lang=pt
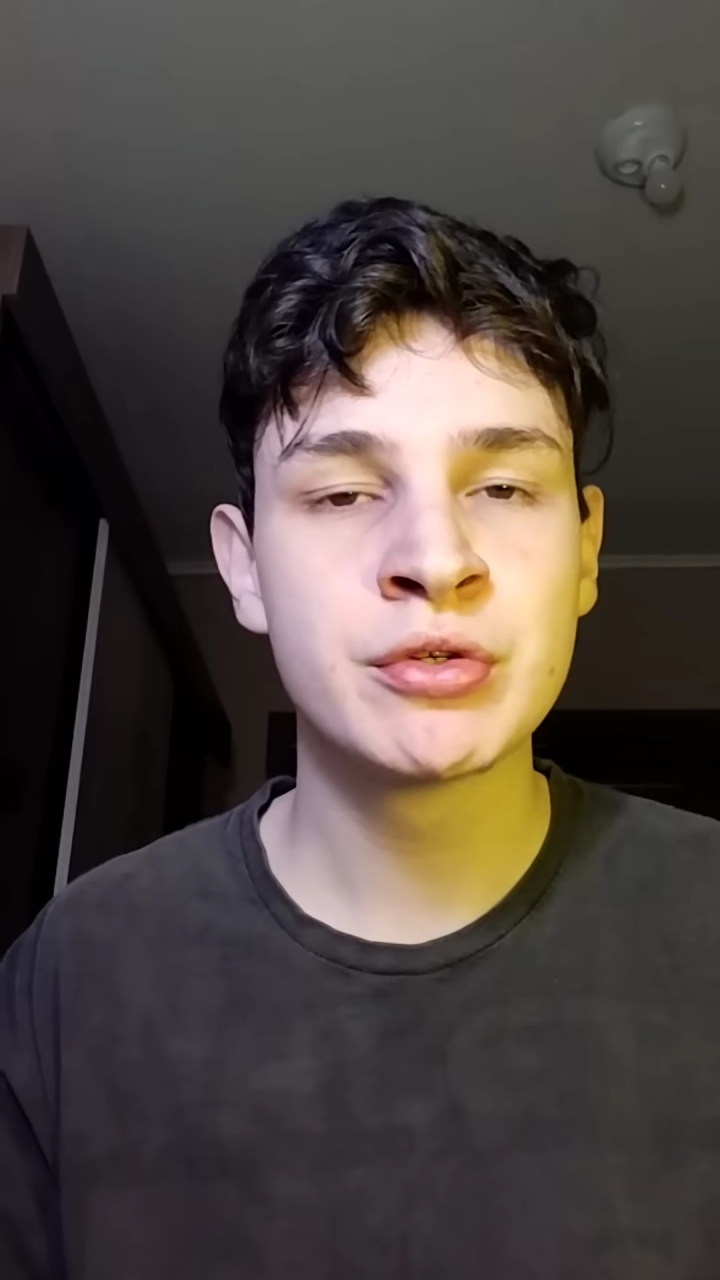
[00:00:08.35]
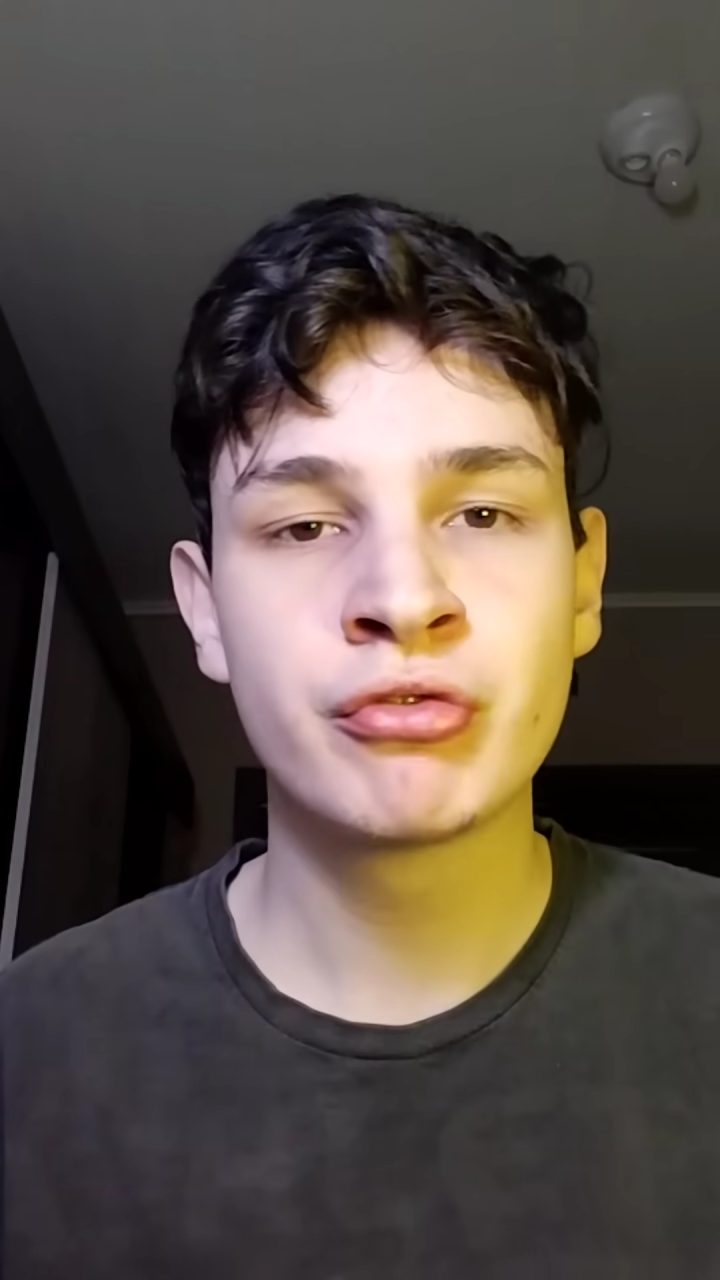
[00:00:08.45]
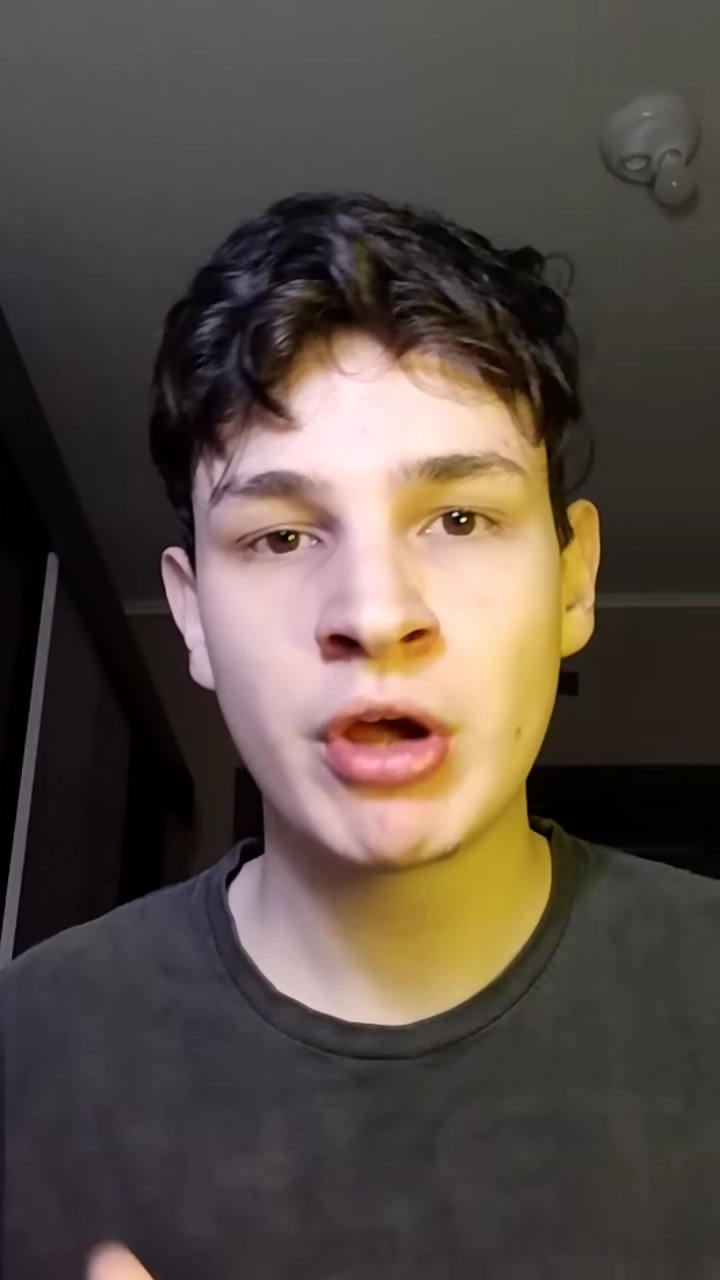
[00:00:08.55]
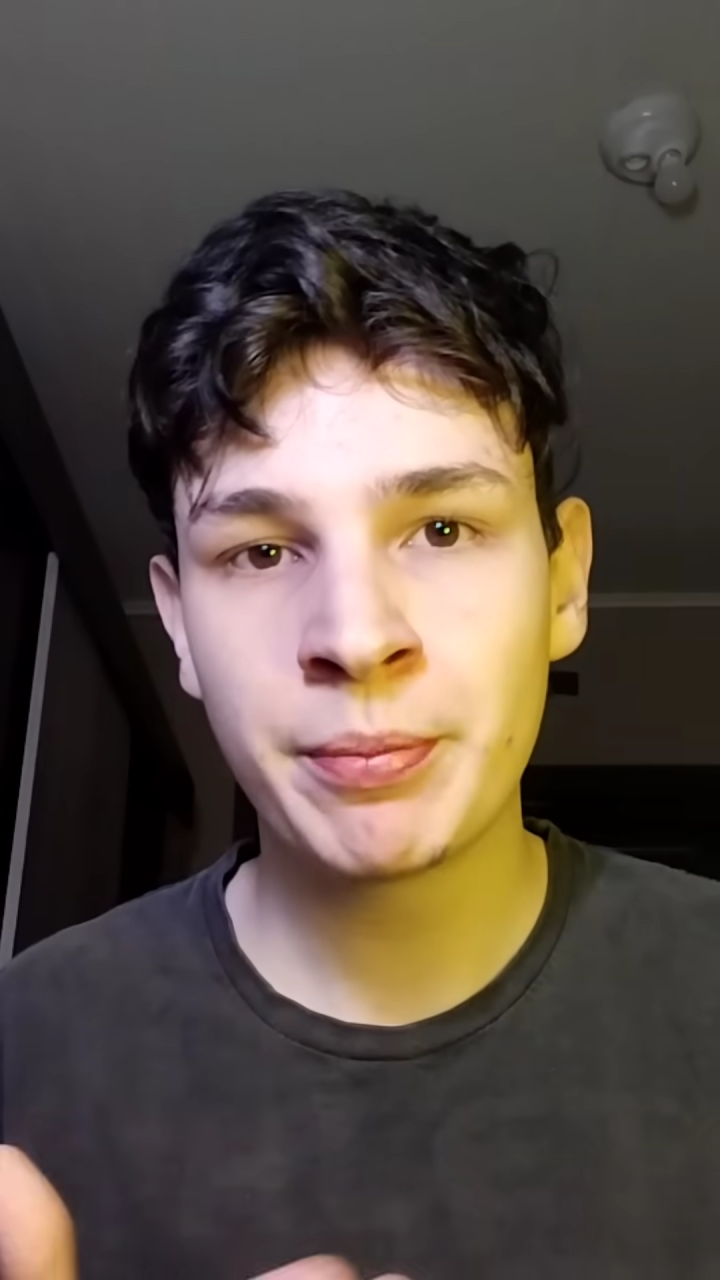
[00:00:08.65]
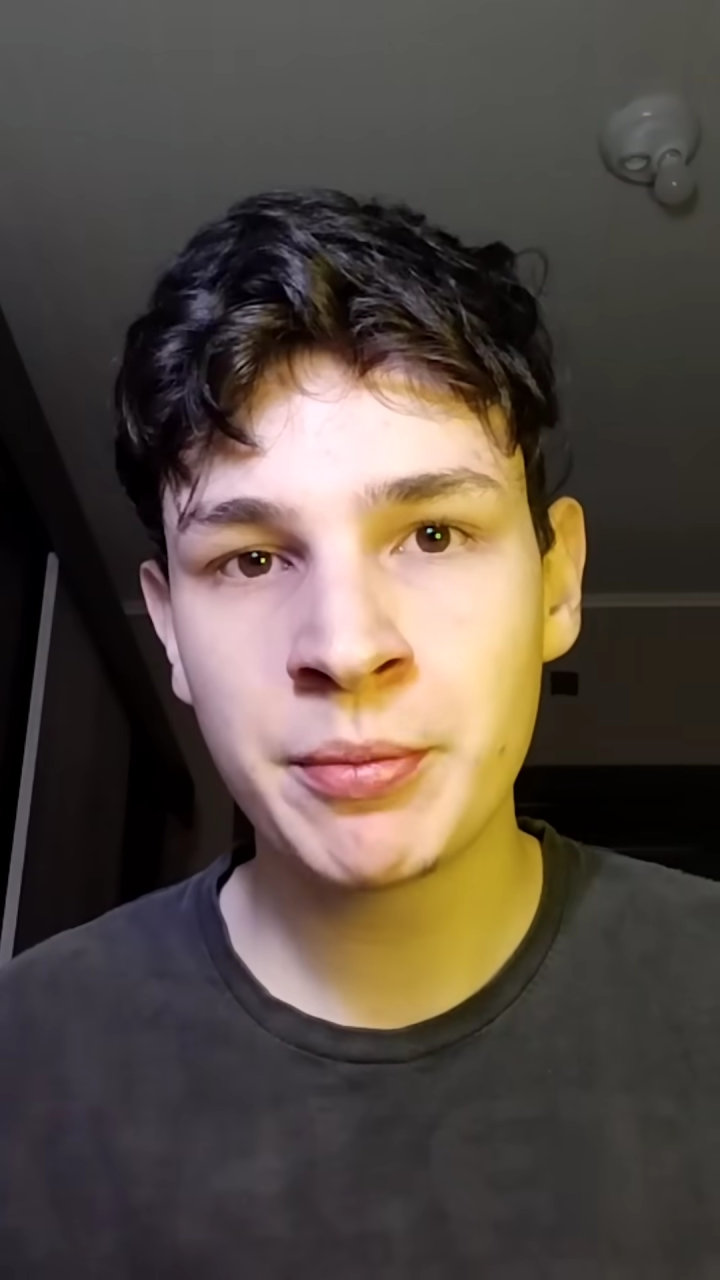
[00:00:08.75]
anos foi